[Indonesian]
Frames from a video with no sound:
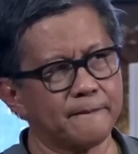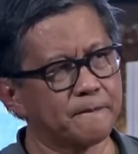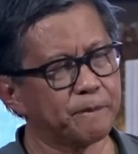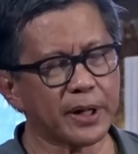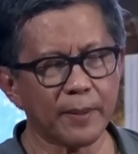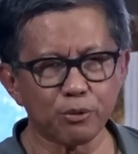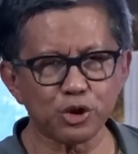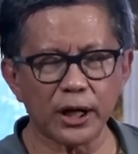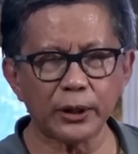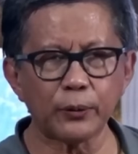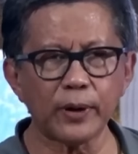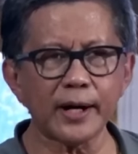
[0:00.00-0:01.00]
Pernah merusak
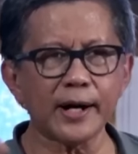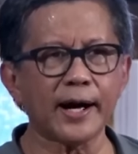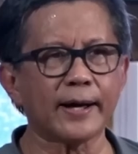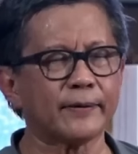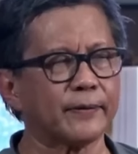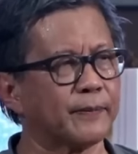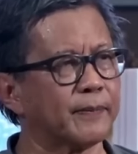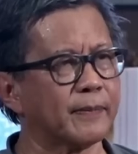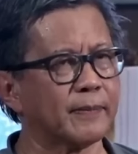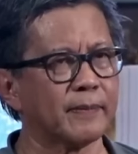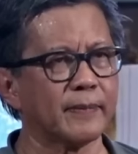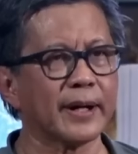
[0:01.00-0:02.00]
lingkungan nggak?
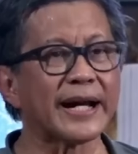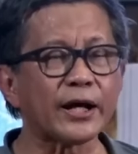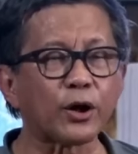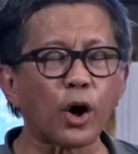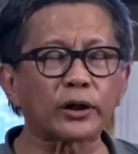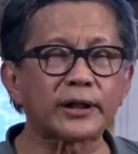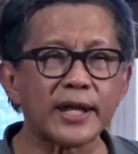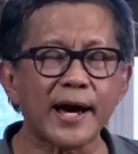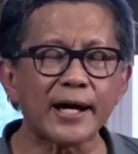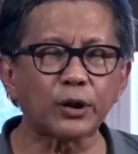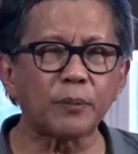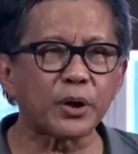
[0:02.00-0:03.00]
Rekord dia
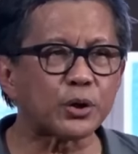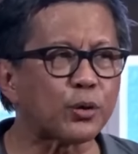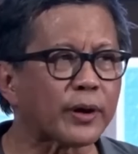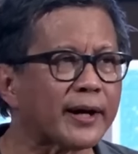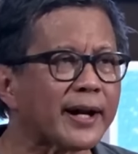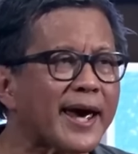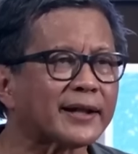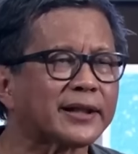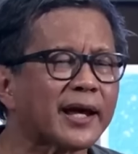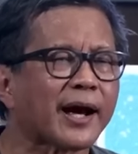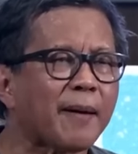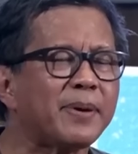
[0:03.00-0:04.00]
itu menunjukkan
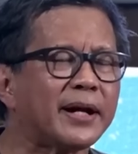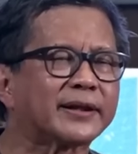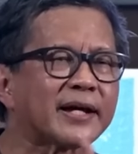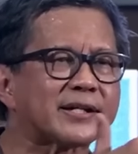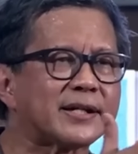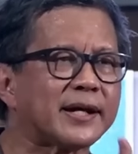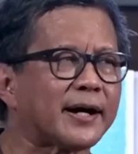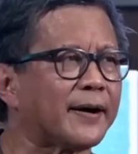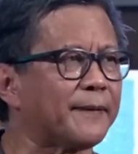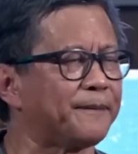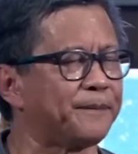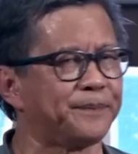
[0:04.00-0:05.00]
etikabilitas dia.
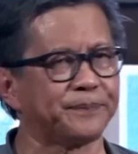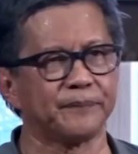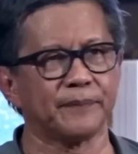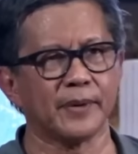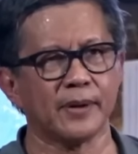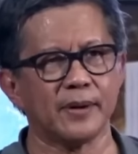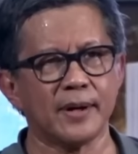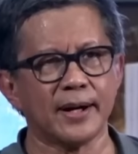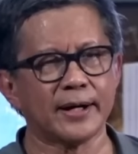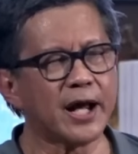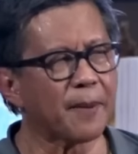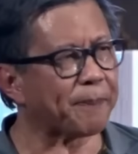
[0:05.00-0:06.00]

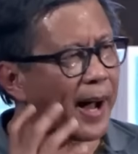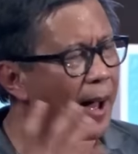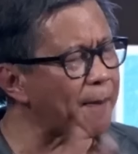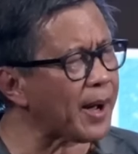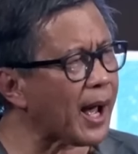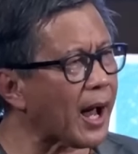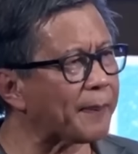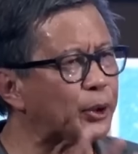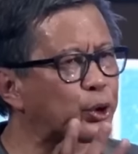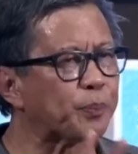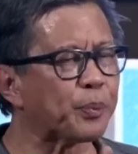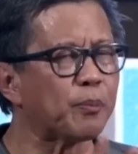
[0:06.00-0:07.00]
Dia paham nggak apa itu
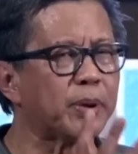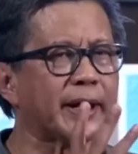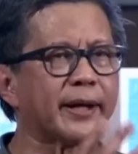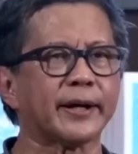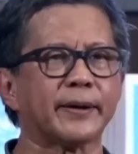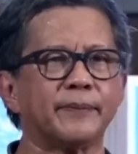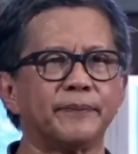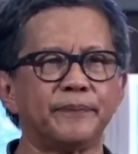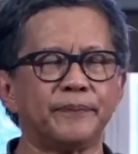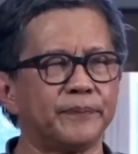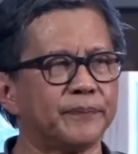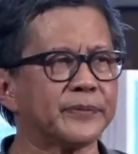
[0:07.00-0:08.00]
publik?
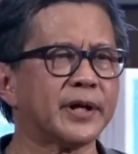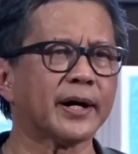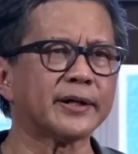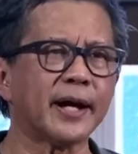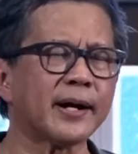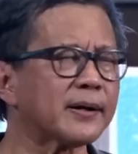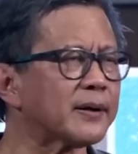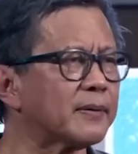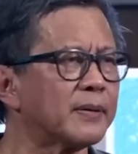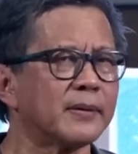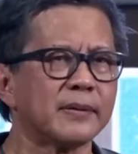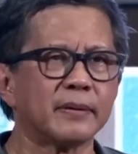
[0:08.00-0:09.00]
Jangan-jangan
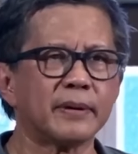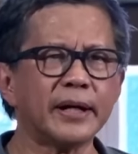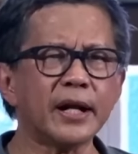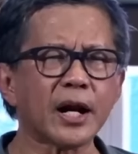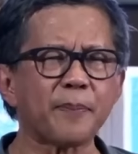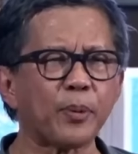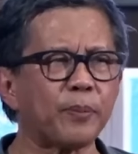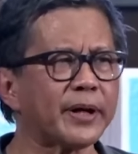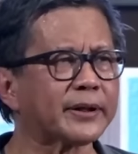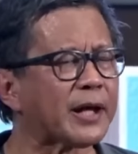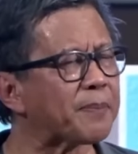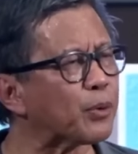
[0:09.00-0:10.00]
ini republik
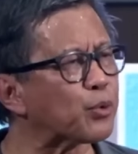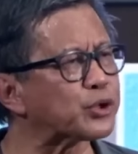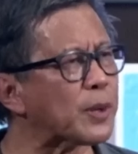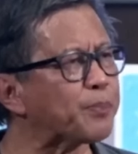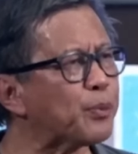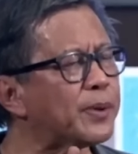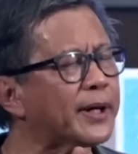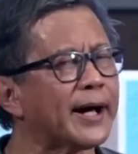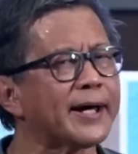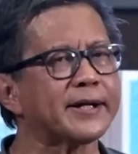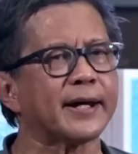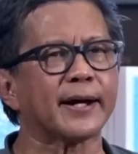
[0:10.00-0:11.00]
tanpa urusan publik
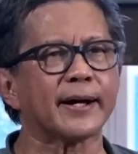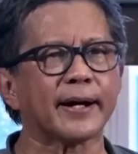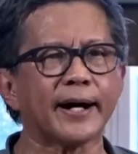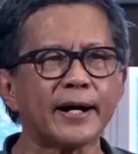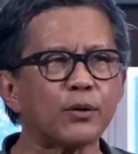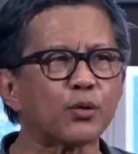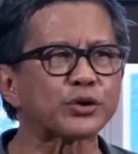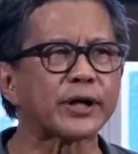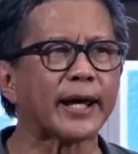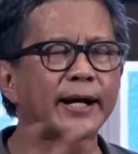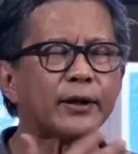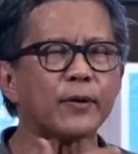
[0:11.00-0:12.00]
akhirnya. Karena ini urusan
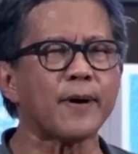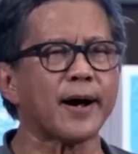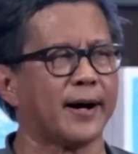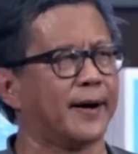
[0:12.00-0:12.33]
elit doang.